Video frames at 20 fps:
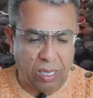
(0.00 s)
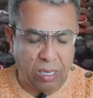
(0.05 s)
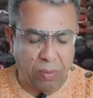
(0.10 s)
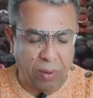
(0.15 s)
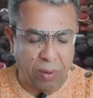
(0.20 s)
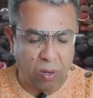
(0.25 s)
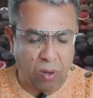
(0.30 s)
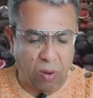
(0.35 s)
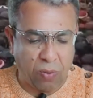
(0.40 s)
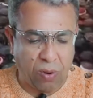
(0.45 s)

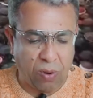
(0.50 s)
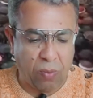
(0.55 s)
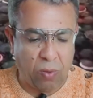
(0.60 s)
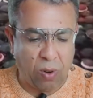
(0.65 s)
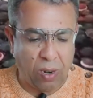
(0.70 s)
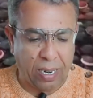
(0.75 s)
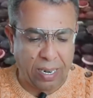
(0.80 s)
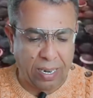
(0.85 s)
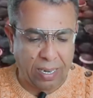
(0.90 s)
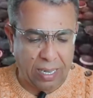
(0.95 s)
عدد منكم في
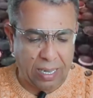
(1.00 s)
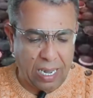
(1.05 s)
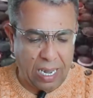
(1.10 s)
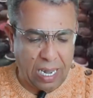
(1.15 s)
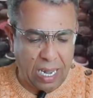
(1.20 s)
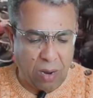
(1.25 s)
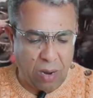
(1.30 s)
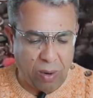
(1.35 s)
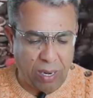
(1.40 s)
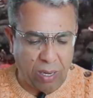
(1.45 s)

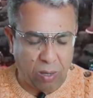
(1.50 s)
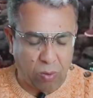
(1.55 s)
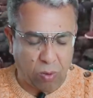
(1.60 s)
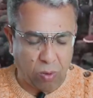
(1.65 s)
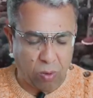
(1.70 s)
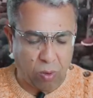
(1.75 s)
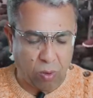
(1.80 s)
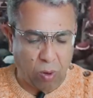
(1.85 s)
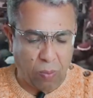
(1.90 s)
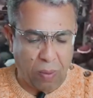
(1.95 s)
المعارضه وان
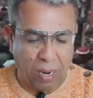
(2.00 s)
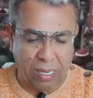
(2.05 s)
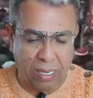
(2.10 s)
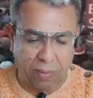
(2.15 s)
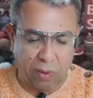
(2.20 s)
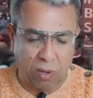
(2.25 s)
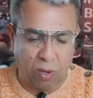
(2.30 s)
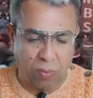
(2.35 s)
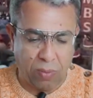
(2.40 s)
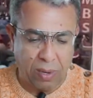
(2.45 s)
كنت
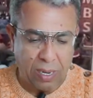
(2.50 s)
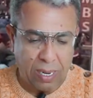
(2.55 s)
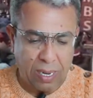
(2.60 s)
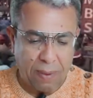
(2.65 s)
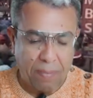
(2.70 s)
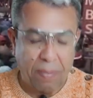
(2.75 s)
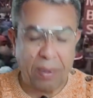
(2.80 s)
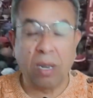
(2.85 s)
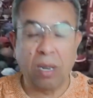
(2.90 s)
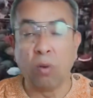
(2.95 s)
البعض منهم
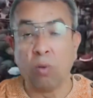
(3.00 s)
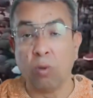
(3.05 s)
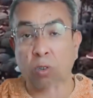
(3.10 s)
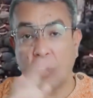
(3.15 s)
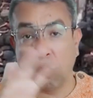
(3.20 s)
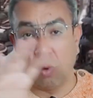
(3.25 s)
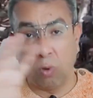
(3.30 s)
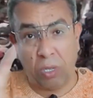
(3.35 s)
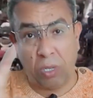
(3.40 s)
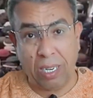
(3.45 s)
ما
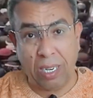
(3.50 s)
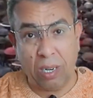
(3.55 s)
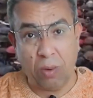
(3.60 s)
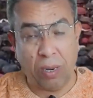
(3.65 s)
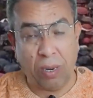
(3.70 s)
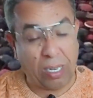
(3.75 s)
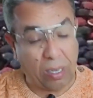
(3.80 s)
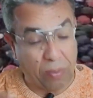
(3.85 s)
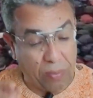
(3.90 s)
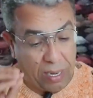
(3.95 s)
كنقولش كل شيء
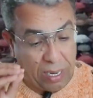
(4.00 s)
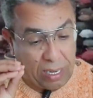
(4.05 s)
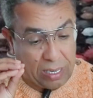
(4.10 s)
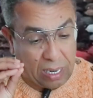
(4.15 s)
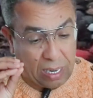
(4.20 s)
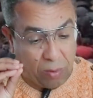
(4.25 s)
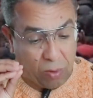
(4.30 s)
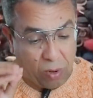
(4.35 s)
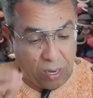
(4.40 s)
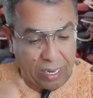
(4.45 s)
ولكن ملي
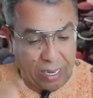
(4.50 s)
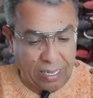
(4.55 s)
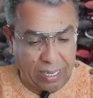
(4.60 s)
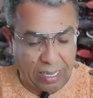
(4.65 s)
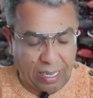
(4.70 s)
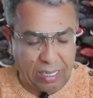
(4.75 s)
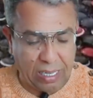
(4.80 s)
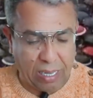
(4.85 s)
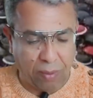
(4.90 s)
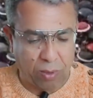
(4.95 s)
انت
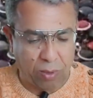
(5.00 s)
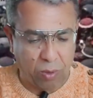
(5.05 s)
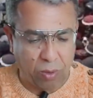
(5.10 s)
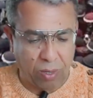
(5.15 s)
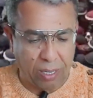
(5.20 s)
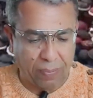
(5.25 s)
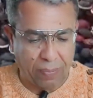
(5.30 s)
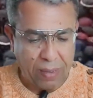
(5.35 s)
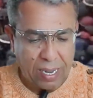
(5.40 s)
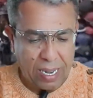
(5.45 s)
المعارضه كتحمل
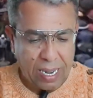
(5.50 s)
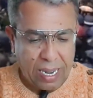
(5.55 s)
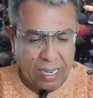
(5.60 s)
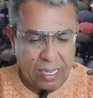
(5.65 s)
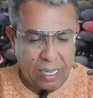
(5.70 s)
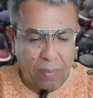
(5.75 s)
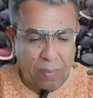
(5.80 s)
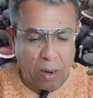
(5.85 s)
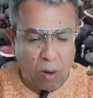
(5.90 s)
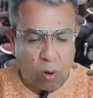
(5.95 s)
مسؤوليتها
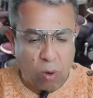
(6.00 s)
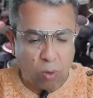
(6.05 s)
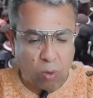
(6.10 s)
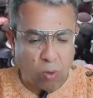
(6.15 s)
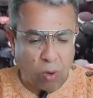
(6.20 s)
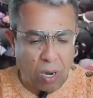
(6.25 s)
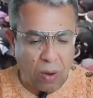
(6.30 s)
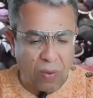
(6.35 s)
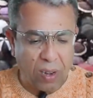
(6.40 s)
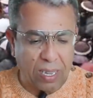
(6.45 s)
دابا
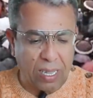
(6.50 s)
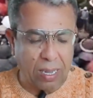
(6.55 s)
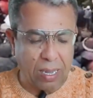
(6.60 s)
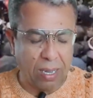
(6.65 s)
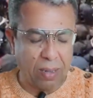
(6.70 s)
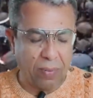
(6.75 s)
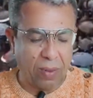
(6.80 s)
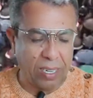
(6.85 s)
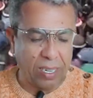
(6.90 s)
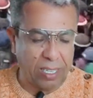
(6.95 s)
الخطوره في
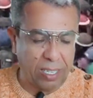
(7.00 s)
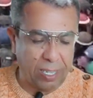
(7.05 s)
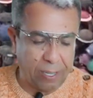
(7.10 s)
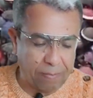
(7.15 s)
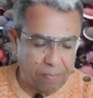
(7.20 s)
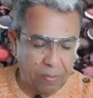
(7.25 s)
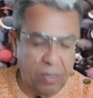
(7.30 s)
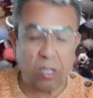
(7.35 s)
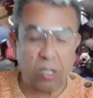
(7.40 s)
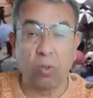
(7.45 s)
هذا
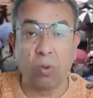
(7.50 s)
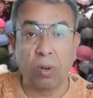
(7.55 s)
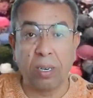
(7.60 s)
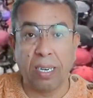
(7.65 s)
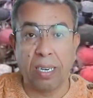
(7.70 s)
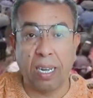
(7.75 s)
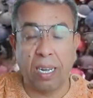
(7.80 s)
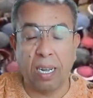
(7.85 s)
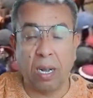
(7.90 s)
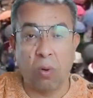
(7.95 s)
الشيء شنو
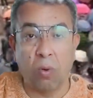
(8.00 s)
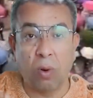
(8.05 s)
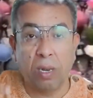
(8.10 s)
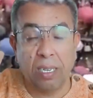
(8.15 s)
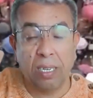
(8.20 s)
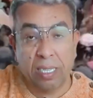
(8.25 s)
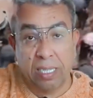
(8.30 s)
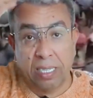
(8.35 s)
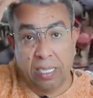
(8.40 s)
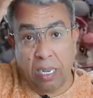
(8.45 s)
قلنا
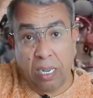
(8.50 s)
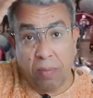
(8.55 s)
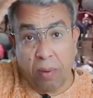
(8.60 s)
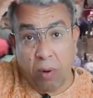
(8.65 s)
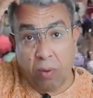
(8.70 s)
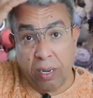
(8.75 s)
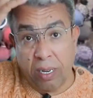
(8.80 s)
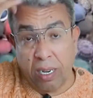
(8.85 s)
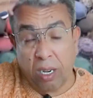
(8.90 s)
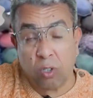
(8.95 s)
اولا
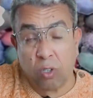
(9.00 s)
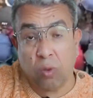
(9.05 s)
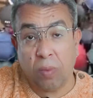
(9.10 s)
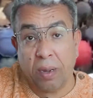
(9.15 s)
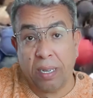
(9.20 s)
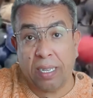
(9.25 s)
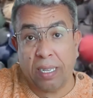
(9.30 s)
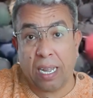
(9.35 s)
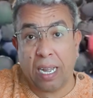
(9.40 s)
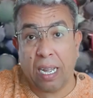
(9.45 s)
الزربه
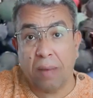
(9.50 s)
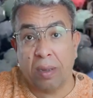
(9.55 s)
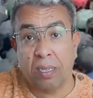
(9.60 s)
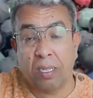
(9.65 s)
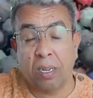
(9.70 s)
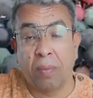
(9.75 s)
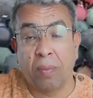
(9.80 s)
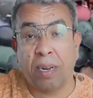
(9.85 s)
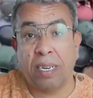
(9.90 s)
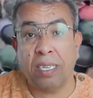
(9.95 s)
وكيناقشوا مع
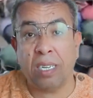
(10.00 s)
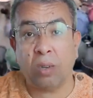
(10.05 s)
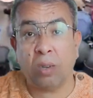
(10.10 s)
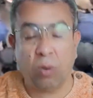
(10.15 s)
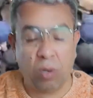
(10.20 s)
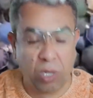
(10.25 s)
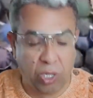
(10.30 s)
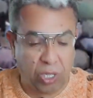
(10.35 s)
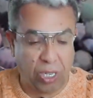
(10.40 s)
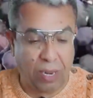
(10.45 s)
النقابات هما
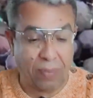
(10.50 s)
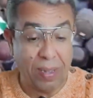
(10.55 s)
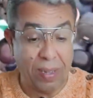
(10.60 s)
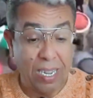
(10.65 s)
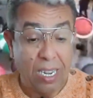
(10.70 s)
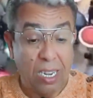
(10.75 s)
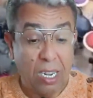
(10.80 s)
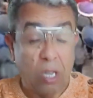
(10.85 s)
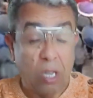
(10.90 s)
كيضحكوا على الشعب